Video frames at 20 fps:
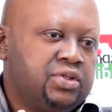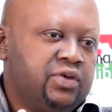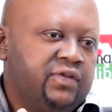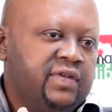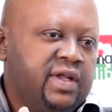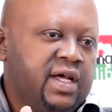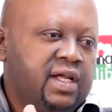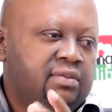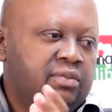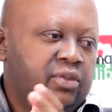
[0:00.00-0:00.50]

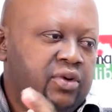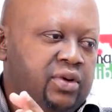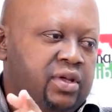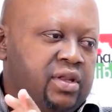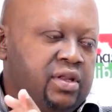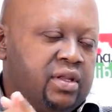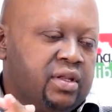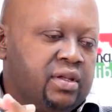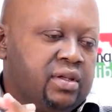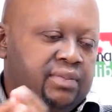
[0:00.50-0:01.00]
Jovenel
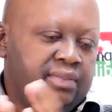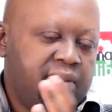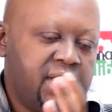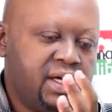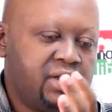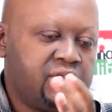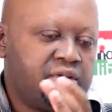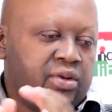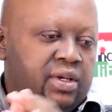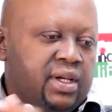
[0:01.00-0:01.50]
Moïse, euh,
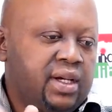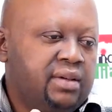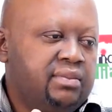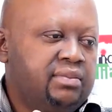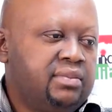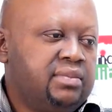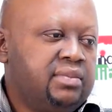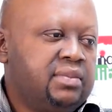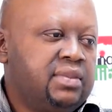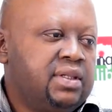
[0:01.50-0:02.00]
paix à son
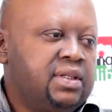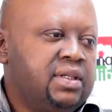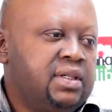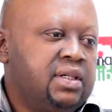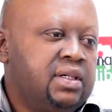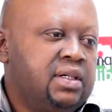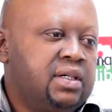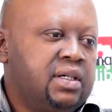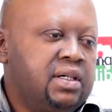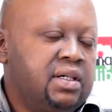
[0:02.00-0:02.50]
âme,
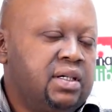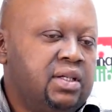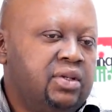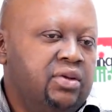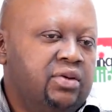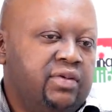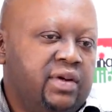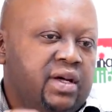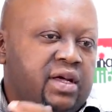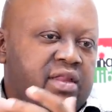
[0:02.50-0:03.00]

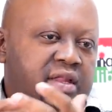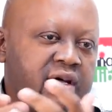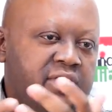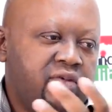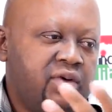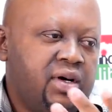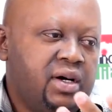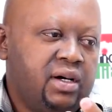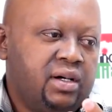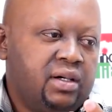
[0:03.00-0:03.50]
il devrait
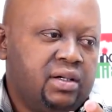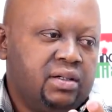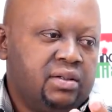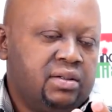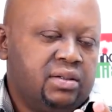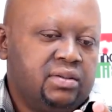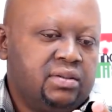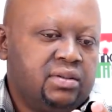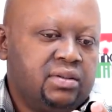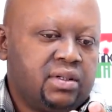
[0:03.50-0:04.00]
savoir,
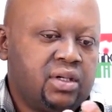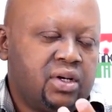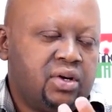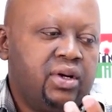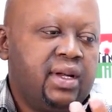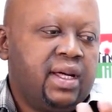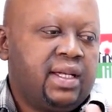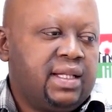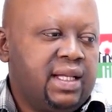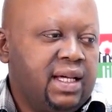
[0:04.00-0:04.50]

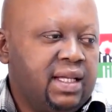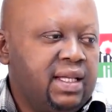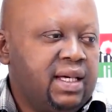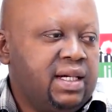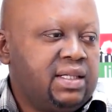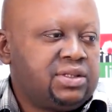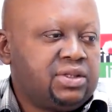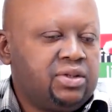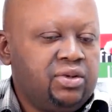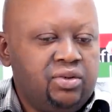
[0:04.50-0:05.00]
connaître
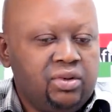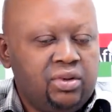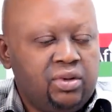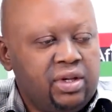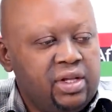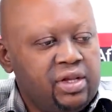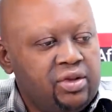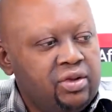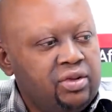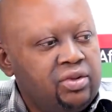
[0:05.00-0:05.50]
l'adage que nous
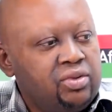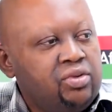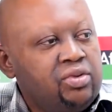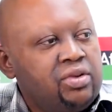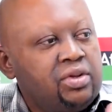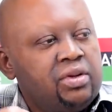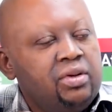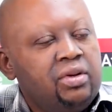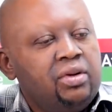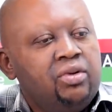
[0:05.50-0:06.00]
connaissons
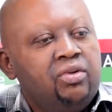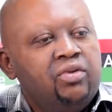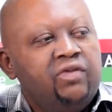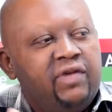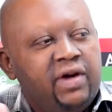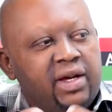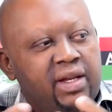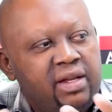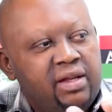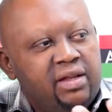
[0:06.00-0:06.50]
tous, que
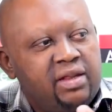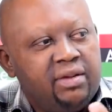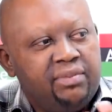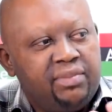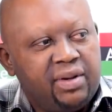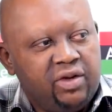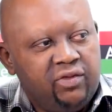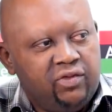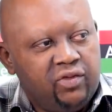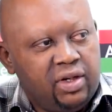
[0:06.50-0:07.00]
gouverner,
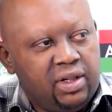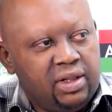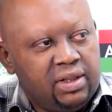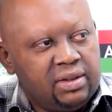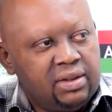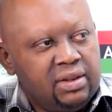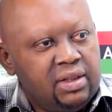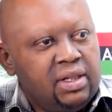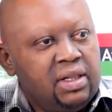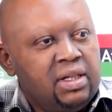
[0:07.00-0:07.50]
c'est
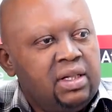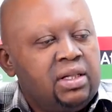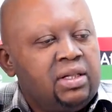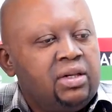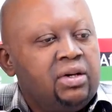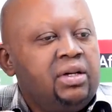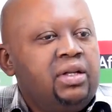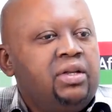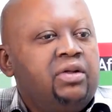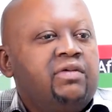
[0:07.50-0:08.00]
prévoir.
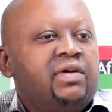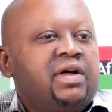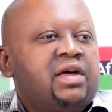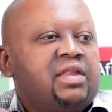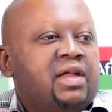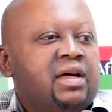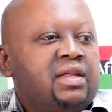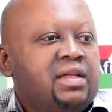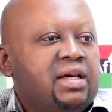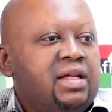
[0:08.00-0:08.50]
Donc il
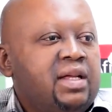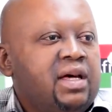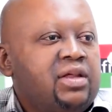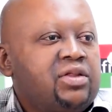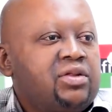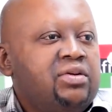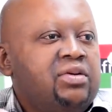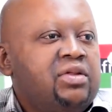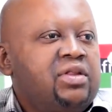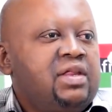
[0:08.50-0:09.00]
devrait s'attendre
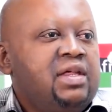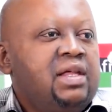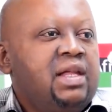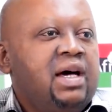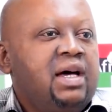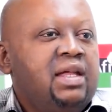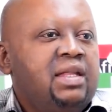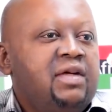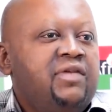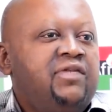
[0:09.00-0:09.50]
à ce que
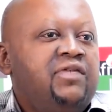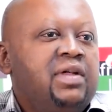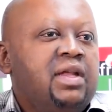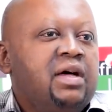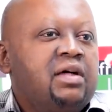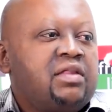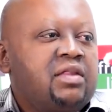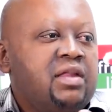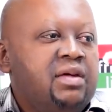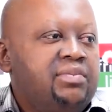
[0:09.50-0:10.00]
s'il a été
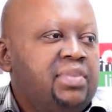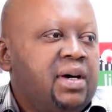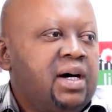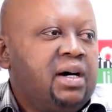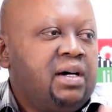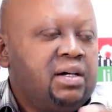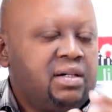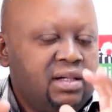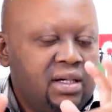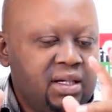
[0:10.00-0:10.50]
financé
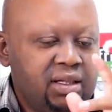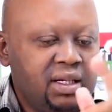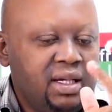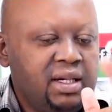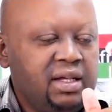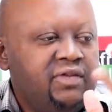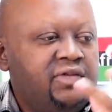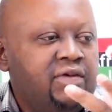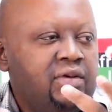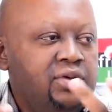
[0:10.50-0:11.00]
par, un
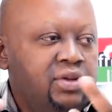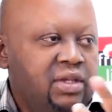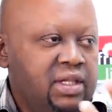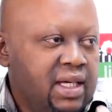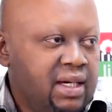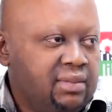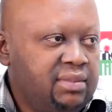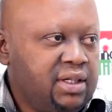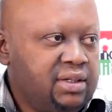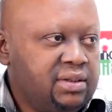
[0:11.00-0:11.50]
griffe, le
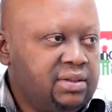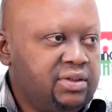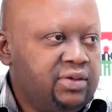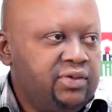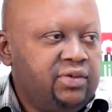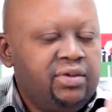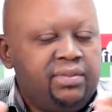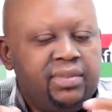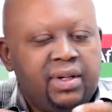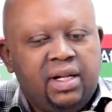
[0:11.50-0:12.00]
diable,
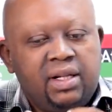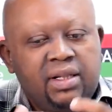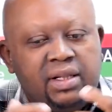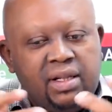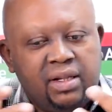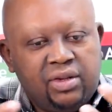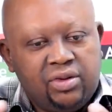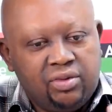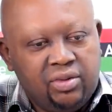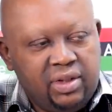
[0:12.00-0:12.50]
je veux
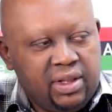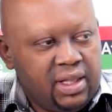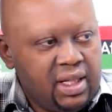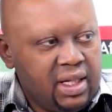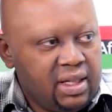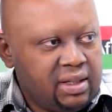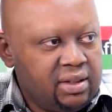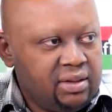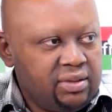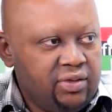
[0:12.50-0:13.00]
parler des
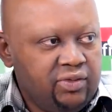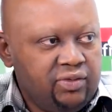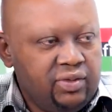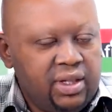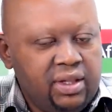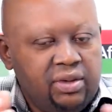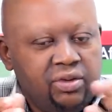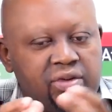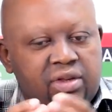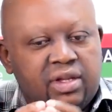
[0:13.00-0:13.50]
oligarques que
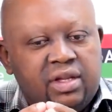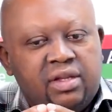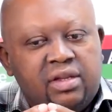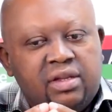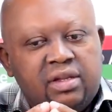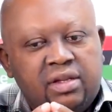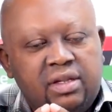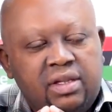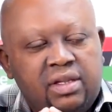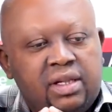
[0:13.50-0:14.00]
vous dénoncez
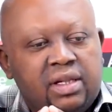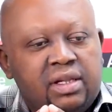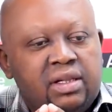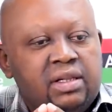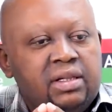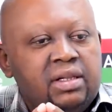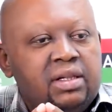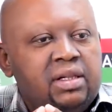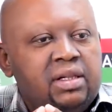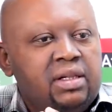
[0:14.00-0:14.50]
si
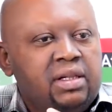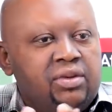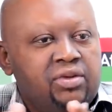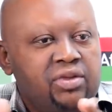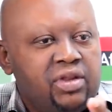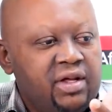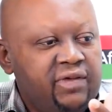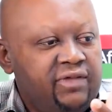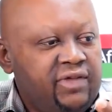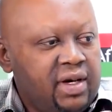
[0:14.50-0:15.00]
tant,
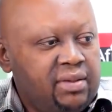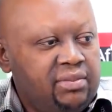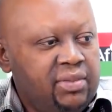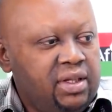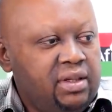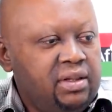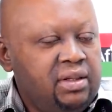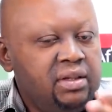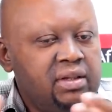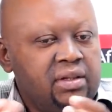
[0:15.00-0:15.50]
de ces
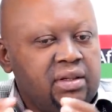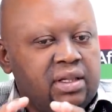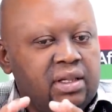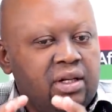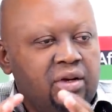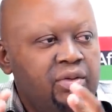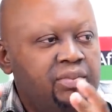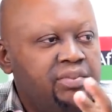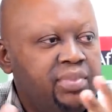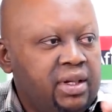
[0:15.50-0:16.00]
familles
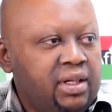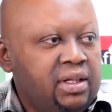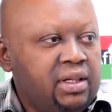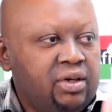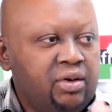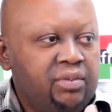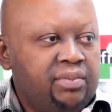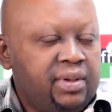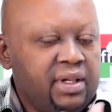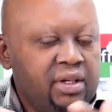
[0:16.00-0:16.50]
qui, ont
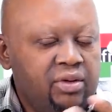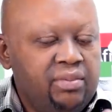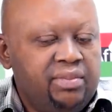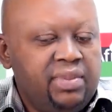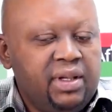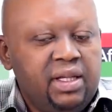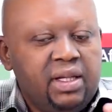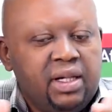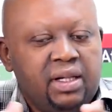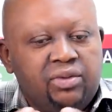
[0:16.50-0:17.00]
pris, qui ont pris
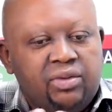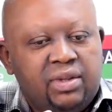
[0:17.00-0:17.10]
le pays en